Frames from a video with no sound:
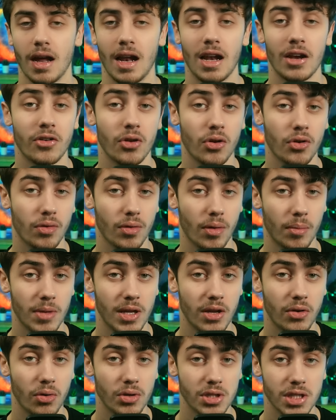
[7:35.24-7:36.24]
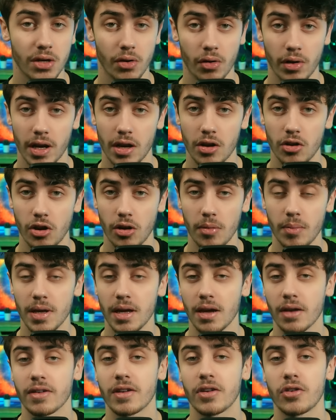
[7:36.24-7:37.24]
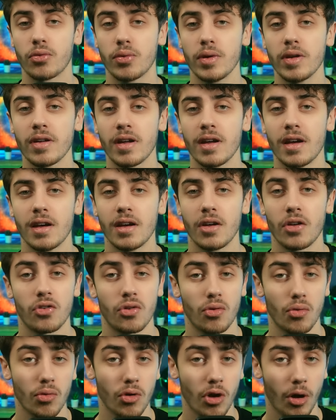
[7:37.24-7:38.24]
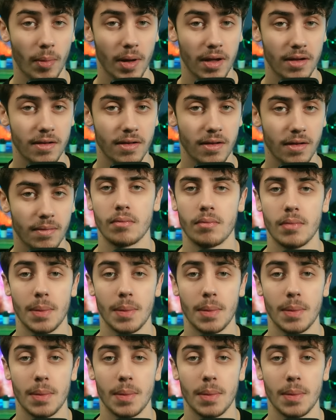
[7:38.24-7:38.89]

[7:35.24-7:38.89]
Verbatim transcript: Elles transforment l'hydrogène en hélium et ainsi de suite selon leur masse.